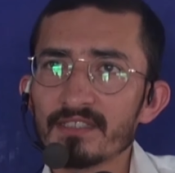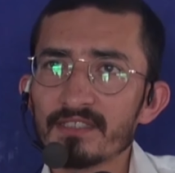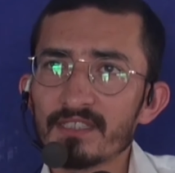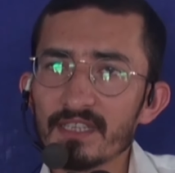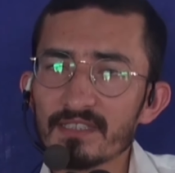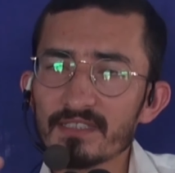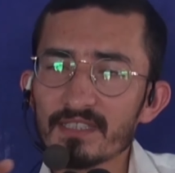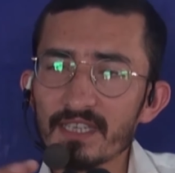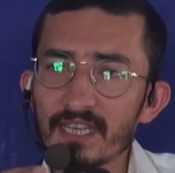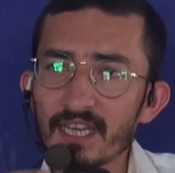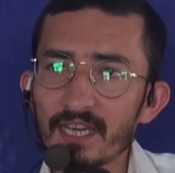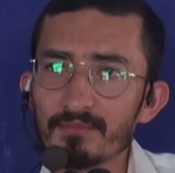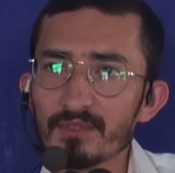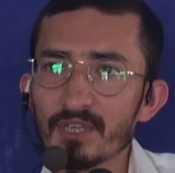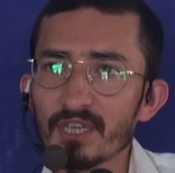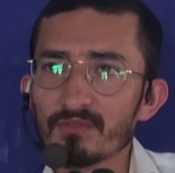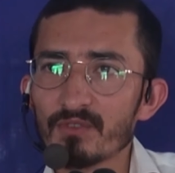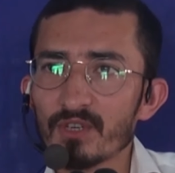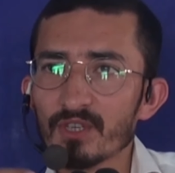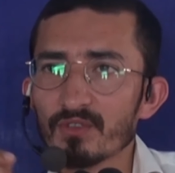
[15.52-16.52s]
जैसे ही आप
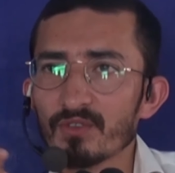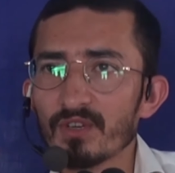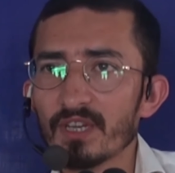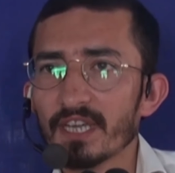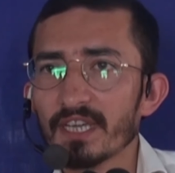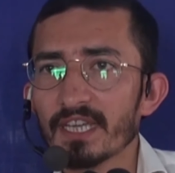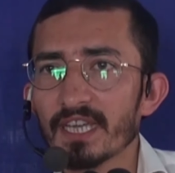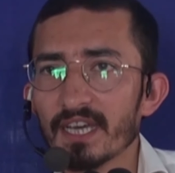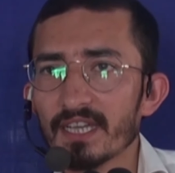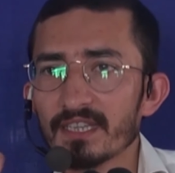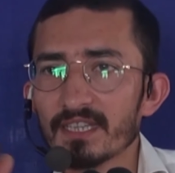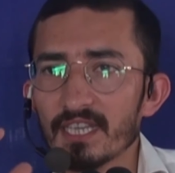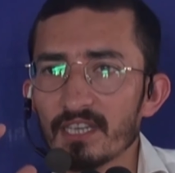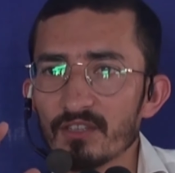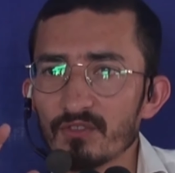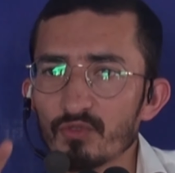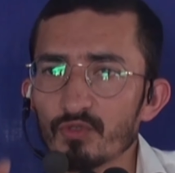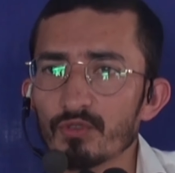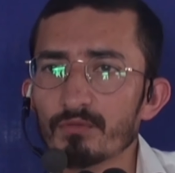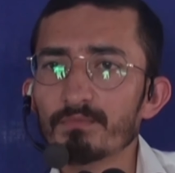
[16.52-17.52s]
जानवर को लेके आते
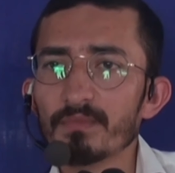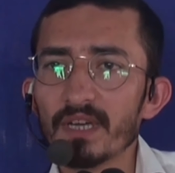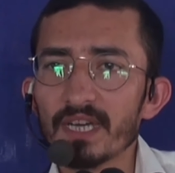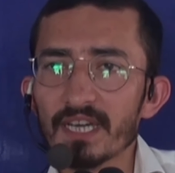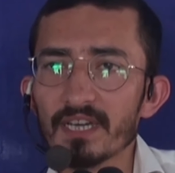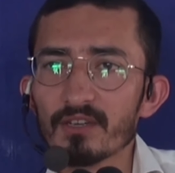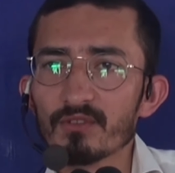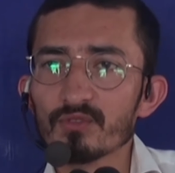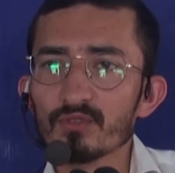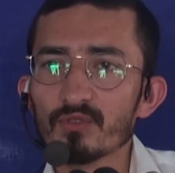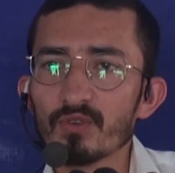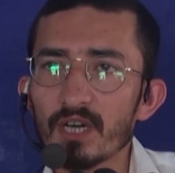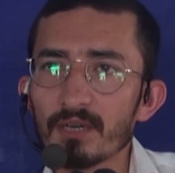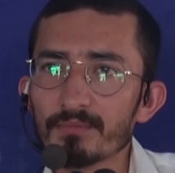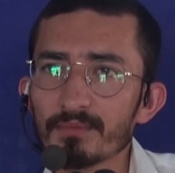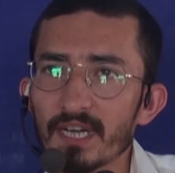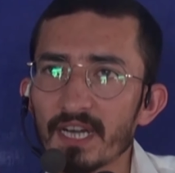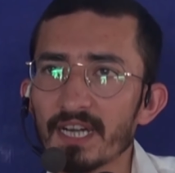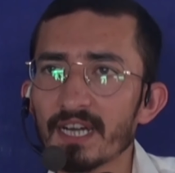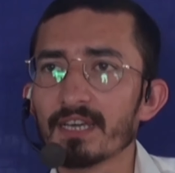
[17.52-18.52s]
हैं धूप में अगर उसको
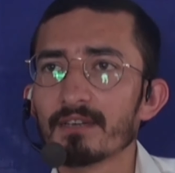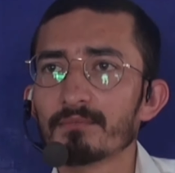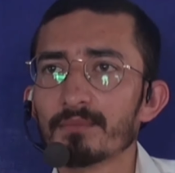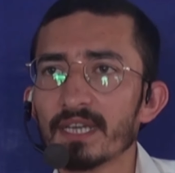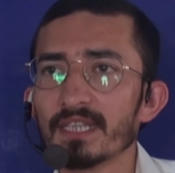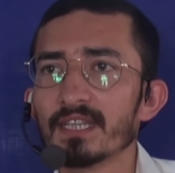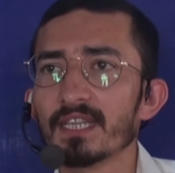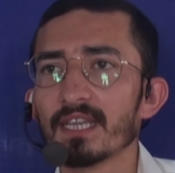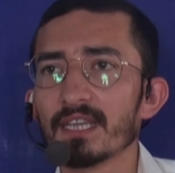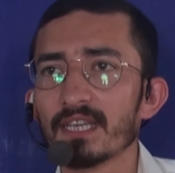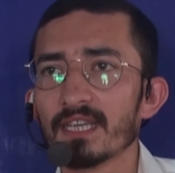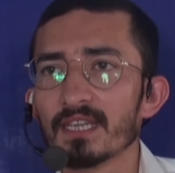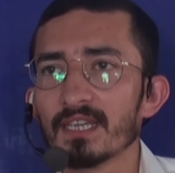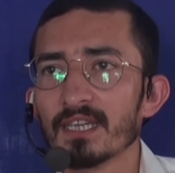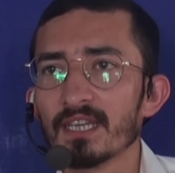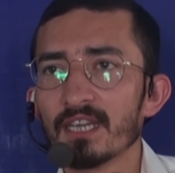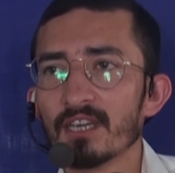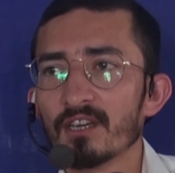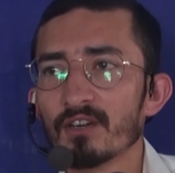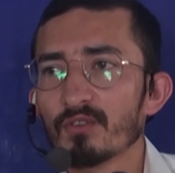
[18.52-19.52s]
आप खड़ा बांधेंगे
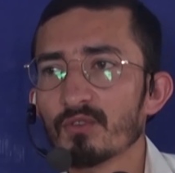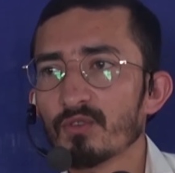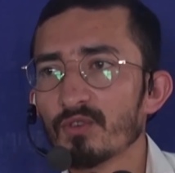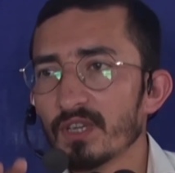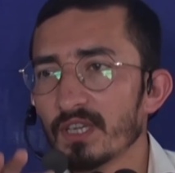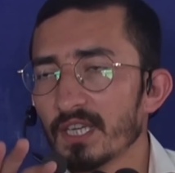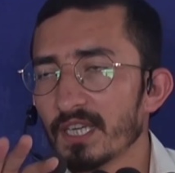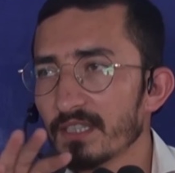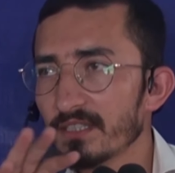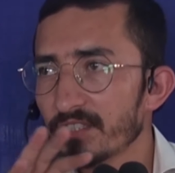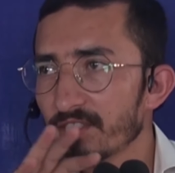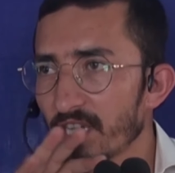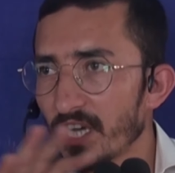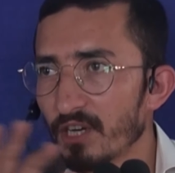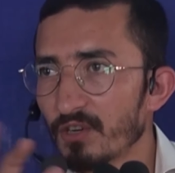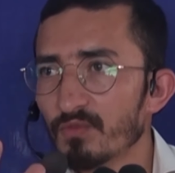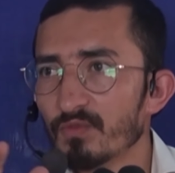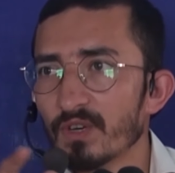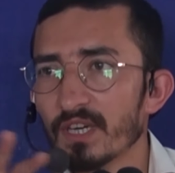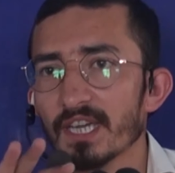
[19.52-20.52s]
कोई
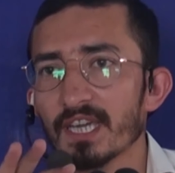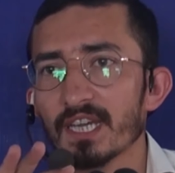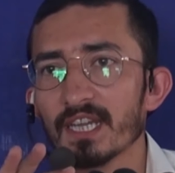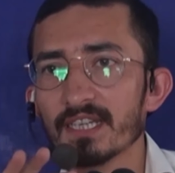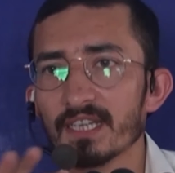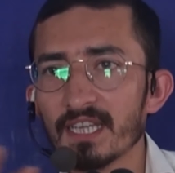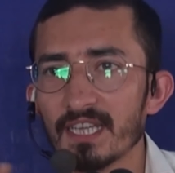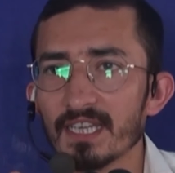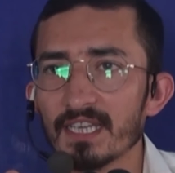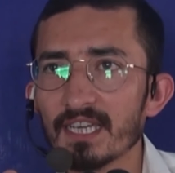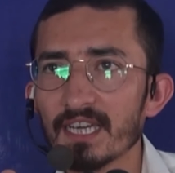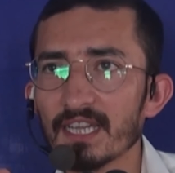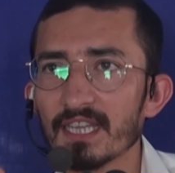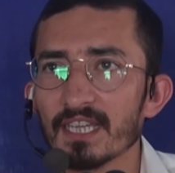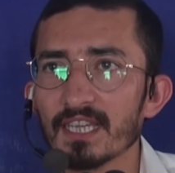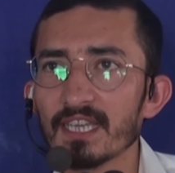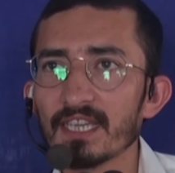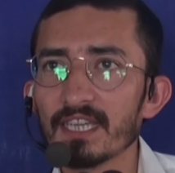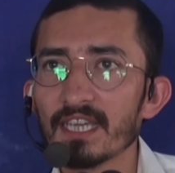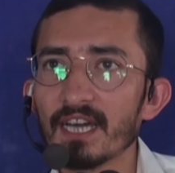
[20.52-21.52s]
छाऊँ वगैरह नहीं
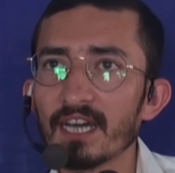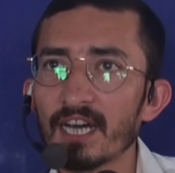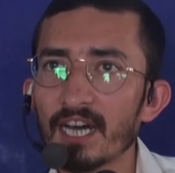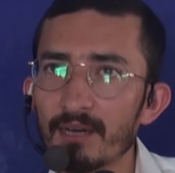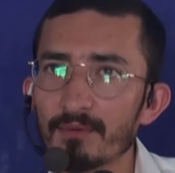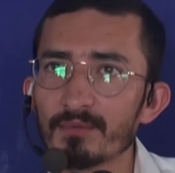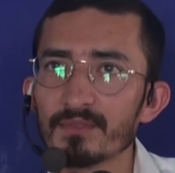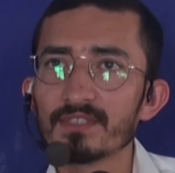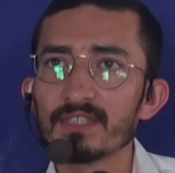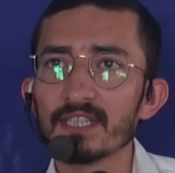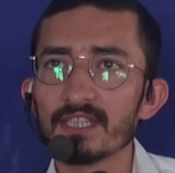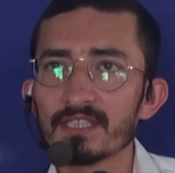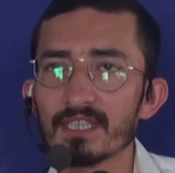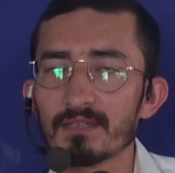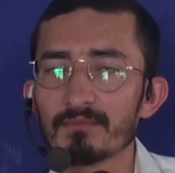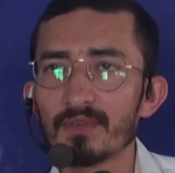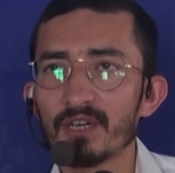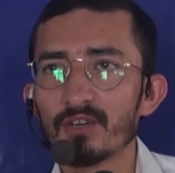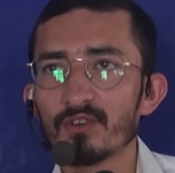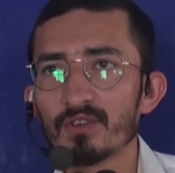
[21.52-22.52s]
करेंगे या हब्स जैसा
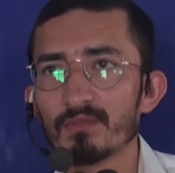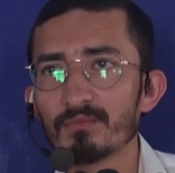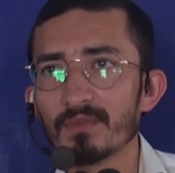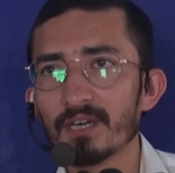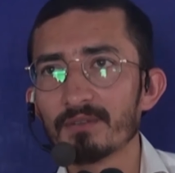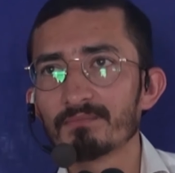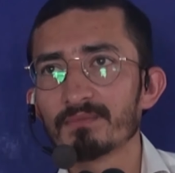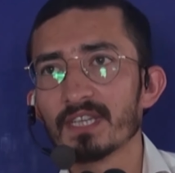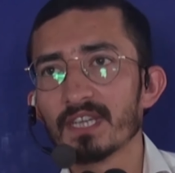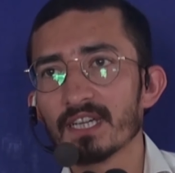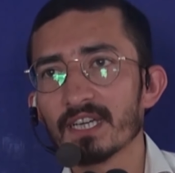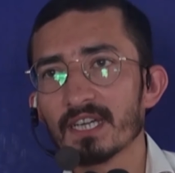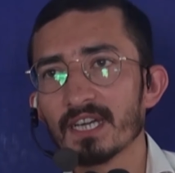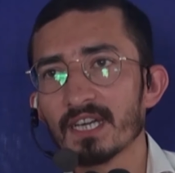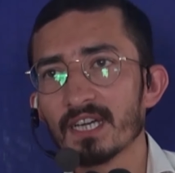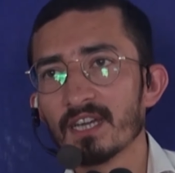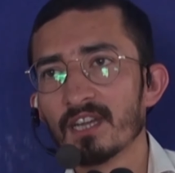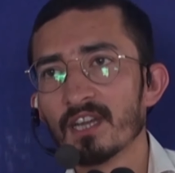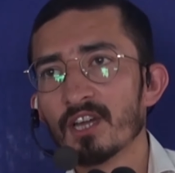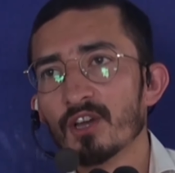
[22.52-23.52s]
माहौल में आपने
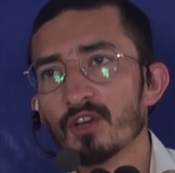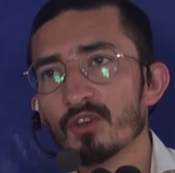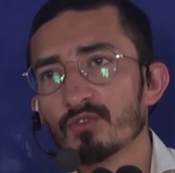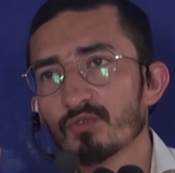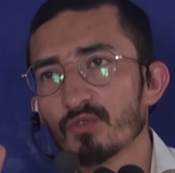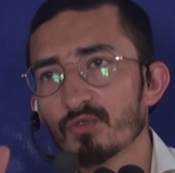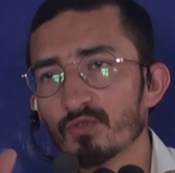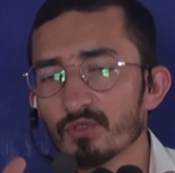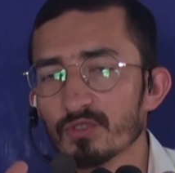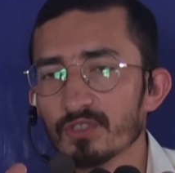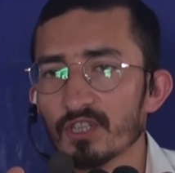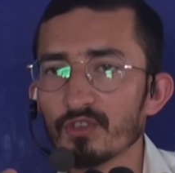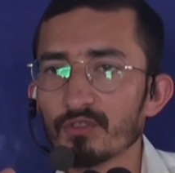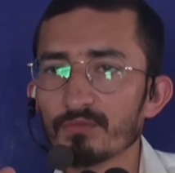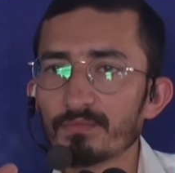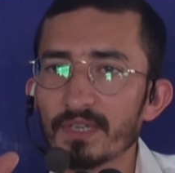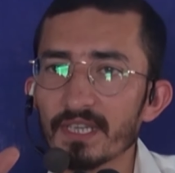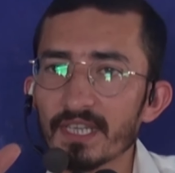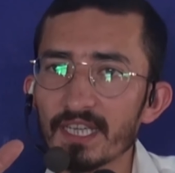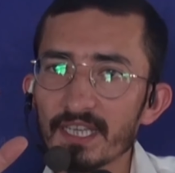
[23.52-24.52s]
रखा तो उसके
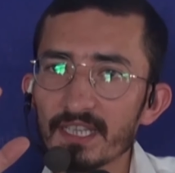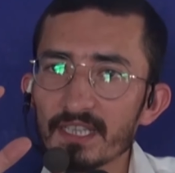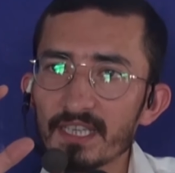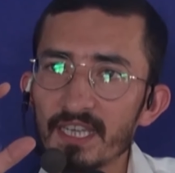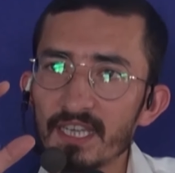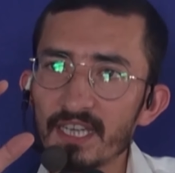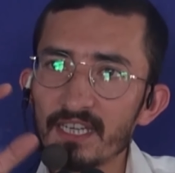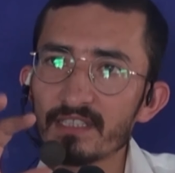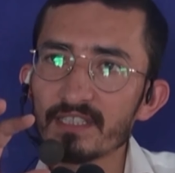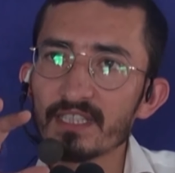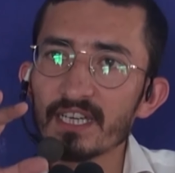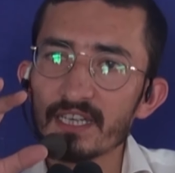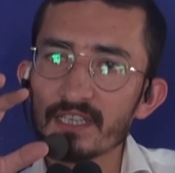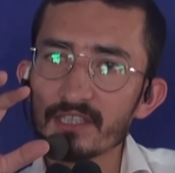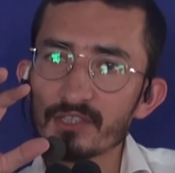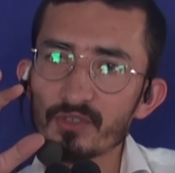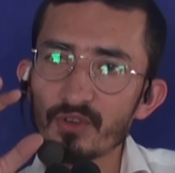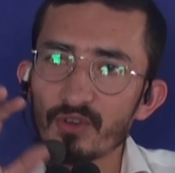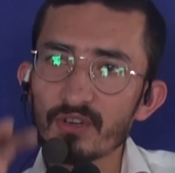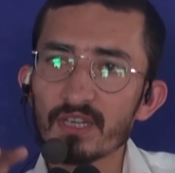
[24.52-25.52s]
ऊपर एक हीट का
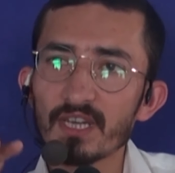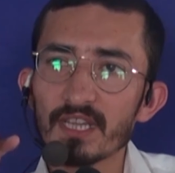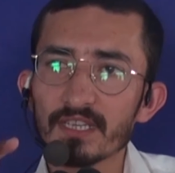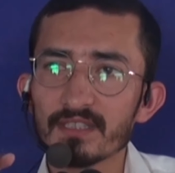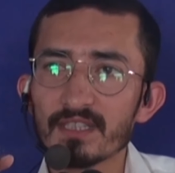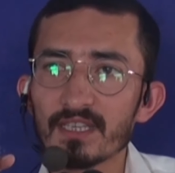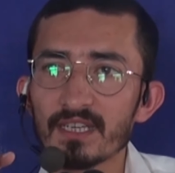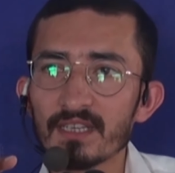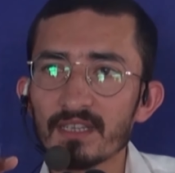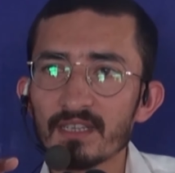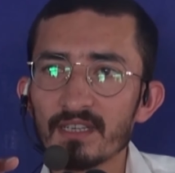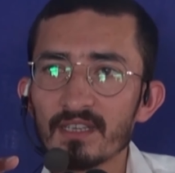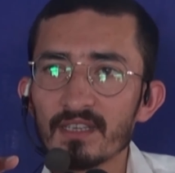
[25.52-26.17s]
शौक लगता है